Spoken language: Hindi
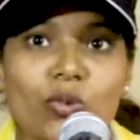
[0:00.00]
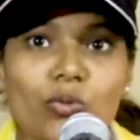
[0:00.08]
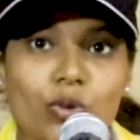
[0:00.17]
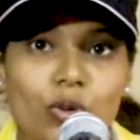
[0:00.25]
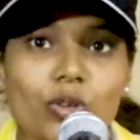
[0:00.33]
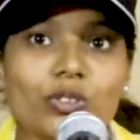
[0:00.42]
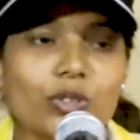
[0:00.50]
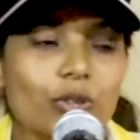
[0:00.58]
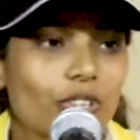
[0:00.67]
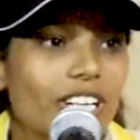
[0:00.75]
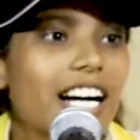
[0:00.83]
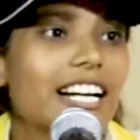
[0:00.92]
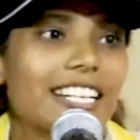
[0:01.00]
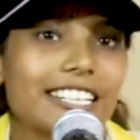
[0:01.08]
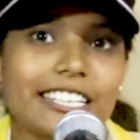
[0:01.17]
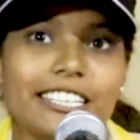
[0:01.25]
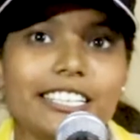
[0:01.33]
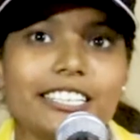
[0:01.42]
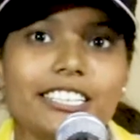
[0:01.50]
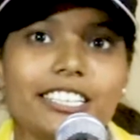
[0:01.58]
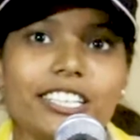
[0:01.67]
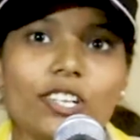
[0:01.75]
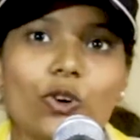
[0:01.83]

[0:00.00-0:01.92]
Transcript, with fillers: वो धोखा कर रही थी